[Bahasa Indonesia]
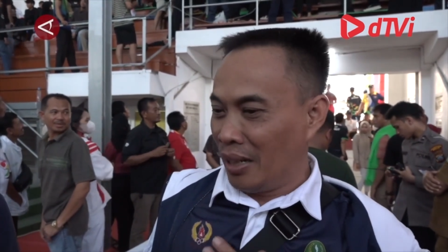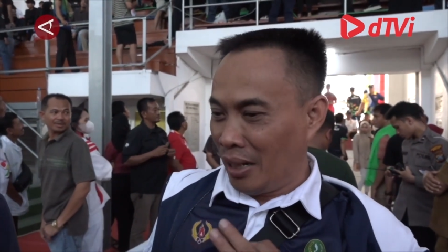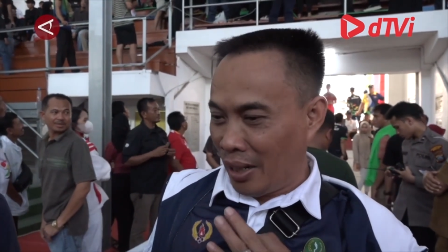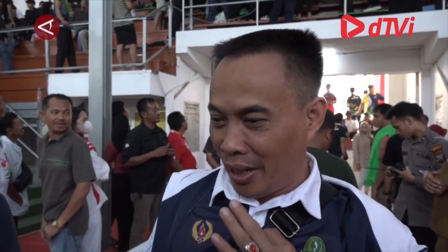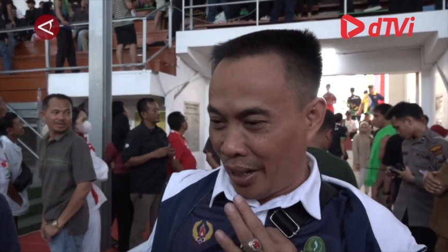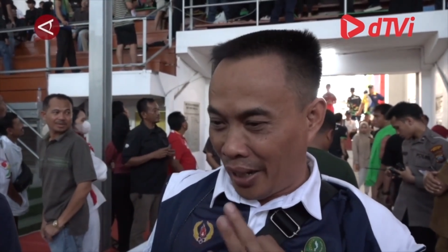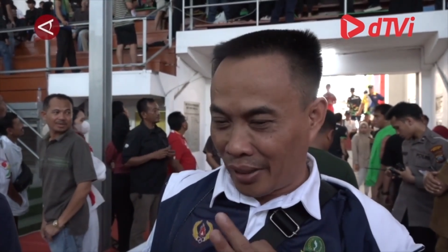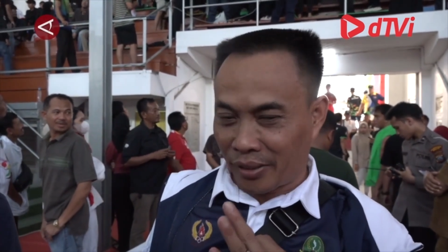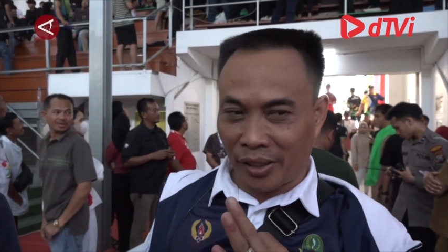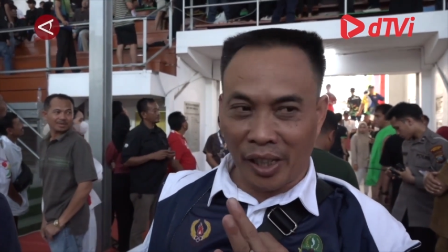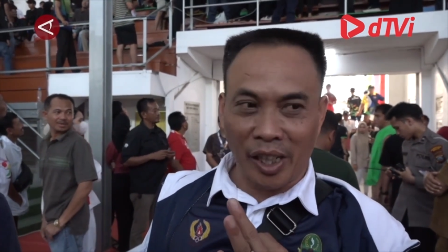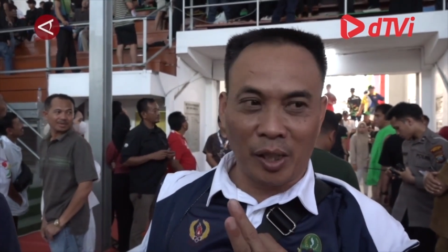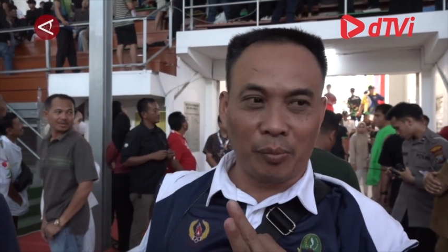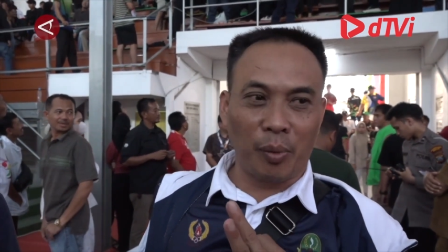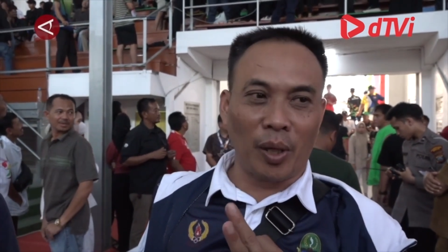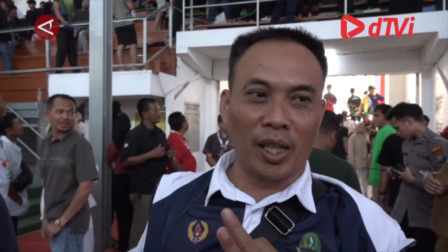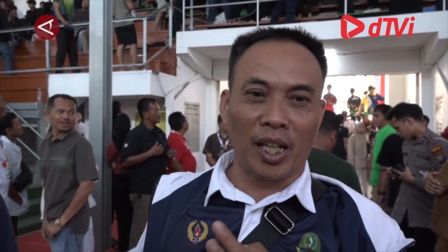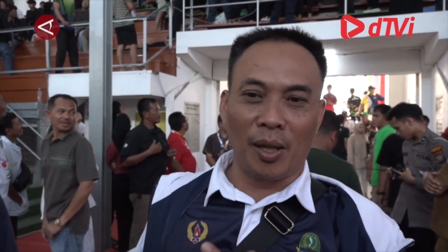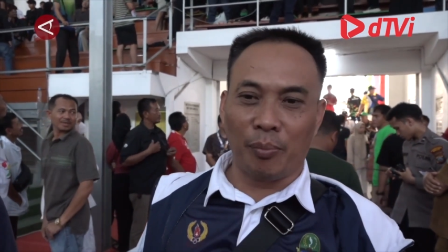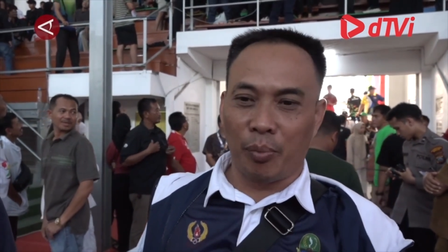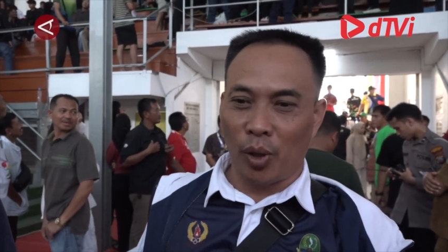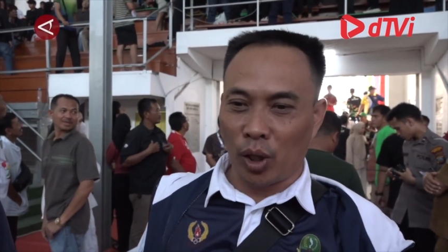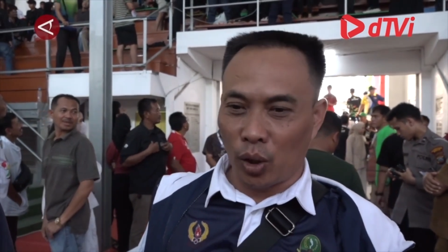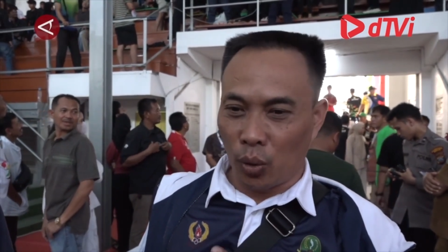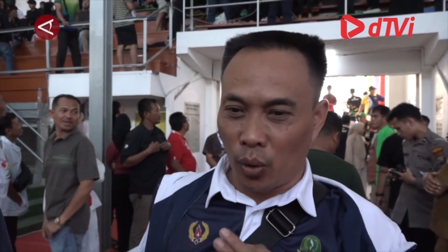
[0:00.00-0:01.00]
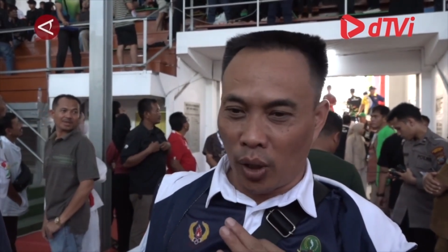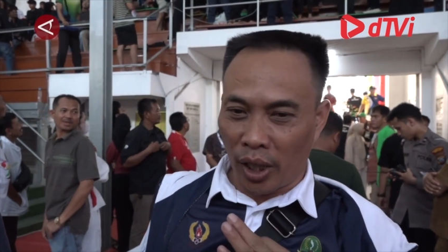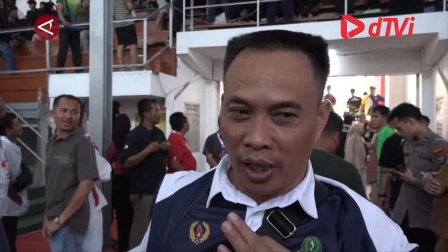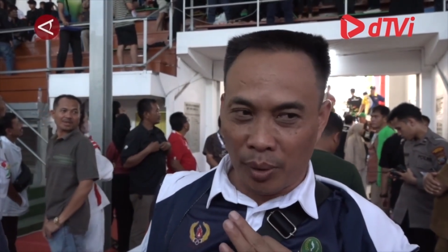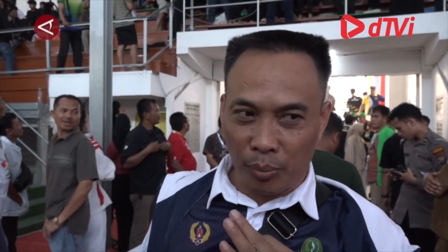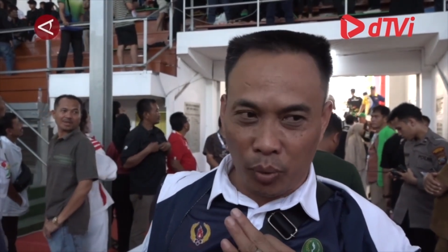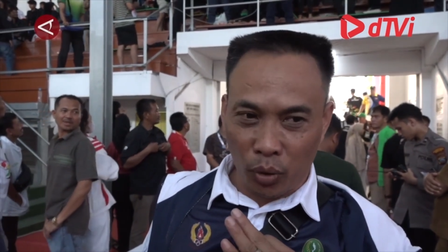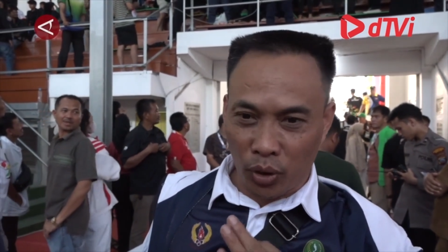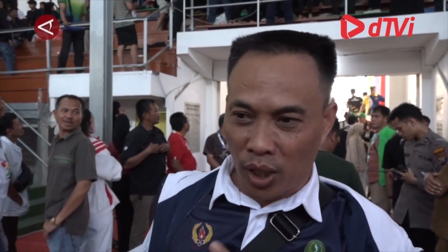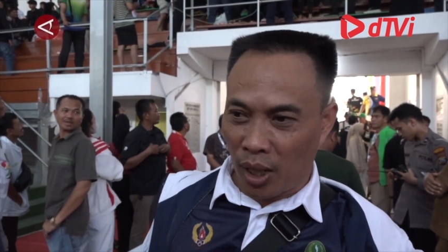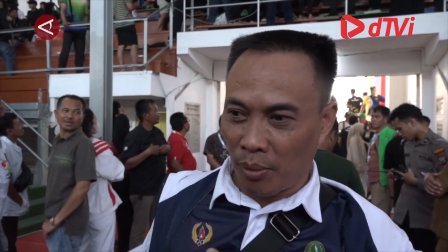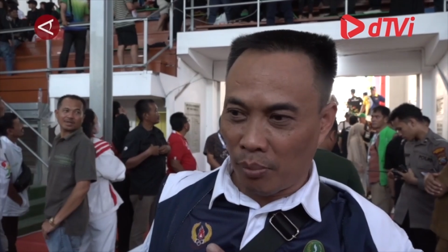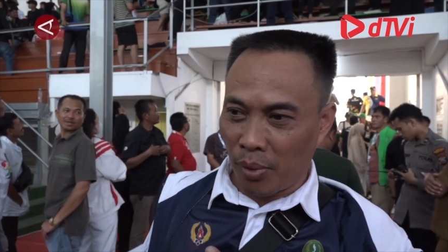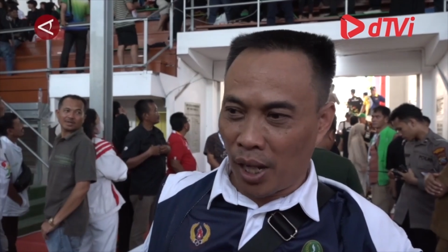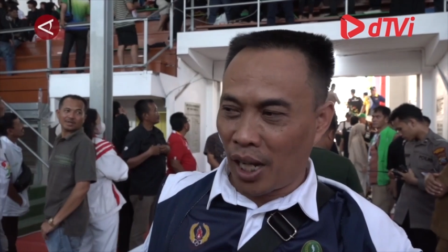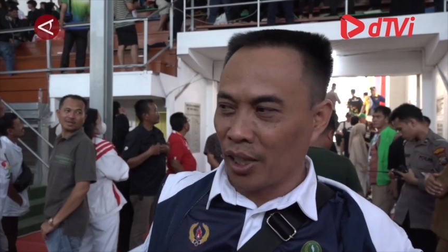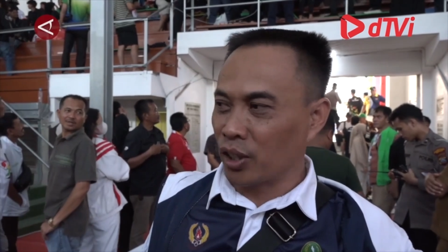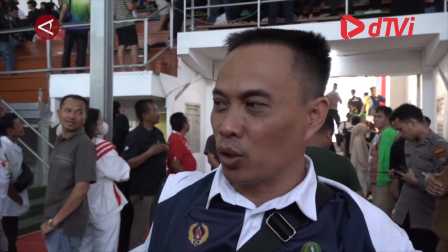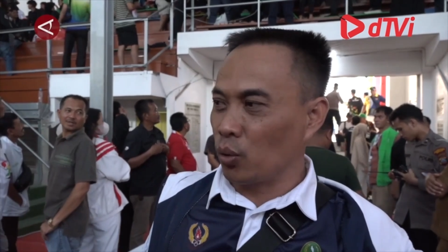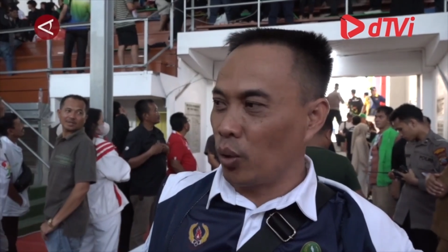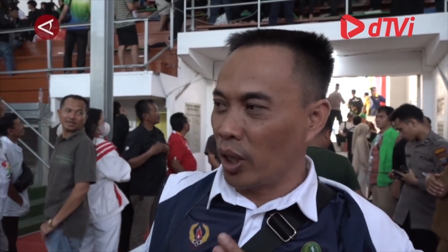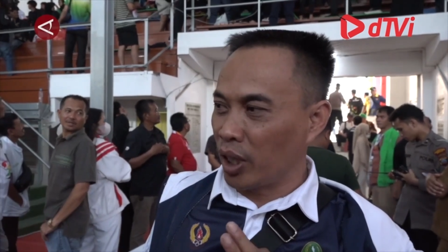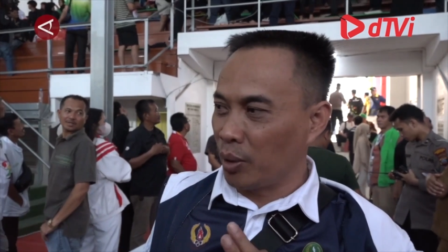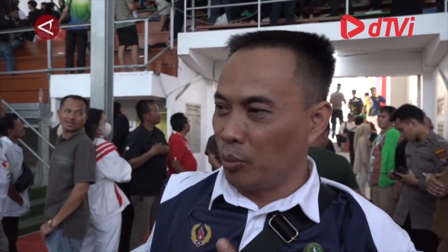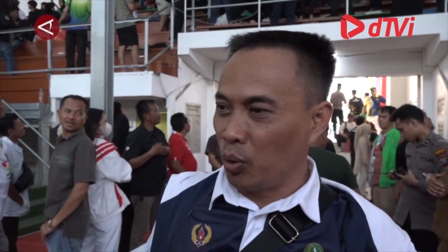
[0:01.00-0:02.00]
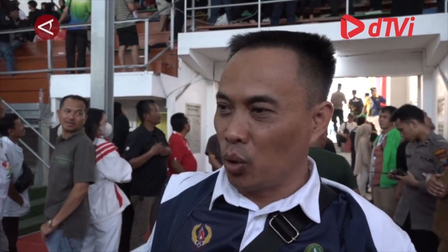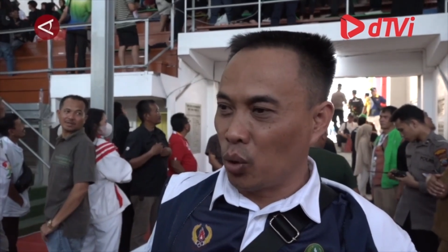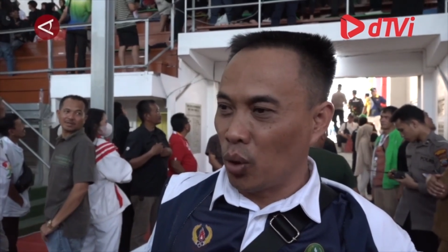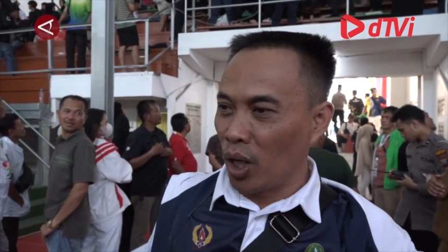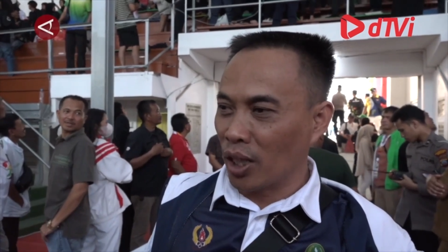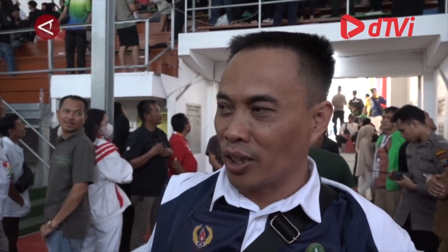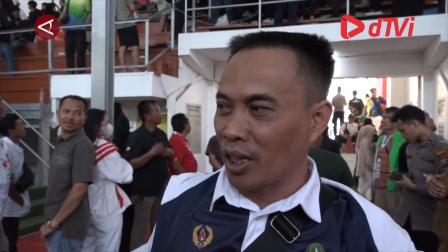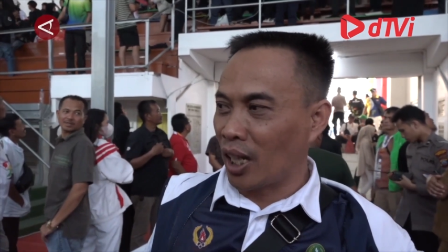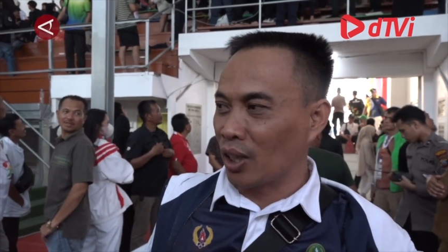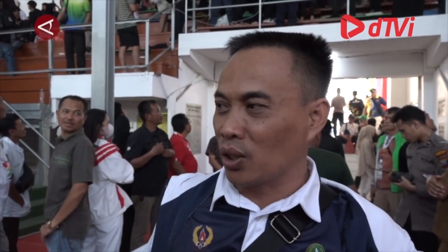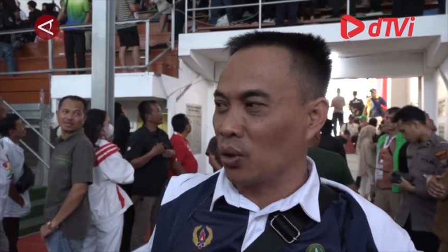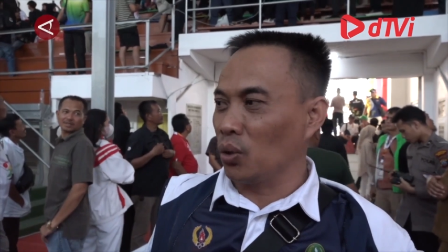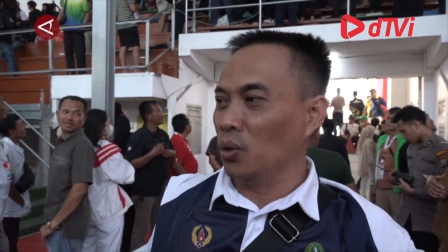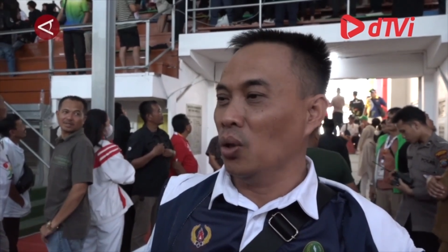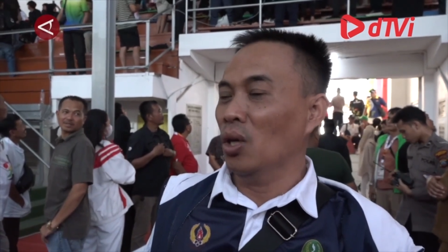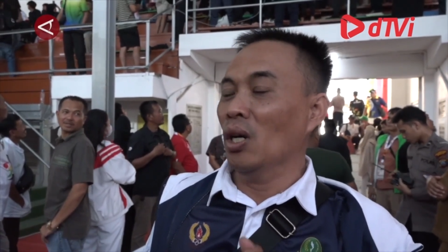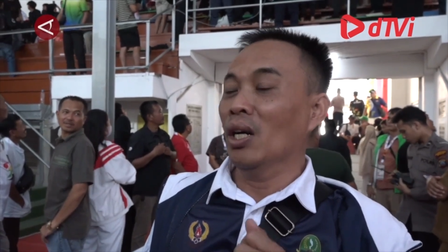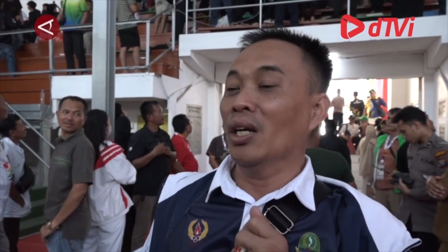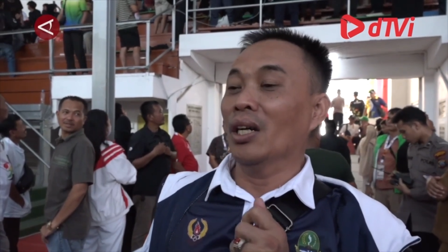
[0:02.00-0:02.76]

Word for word: hat-trick pada pon 2016, 2021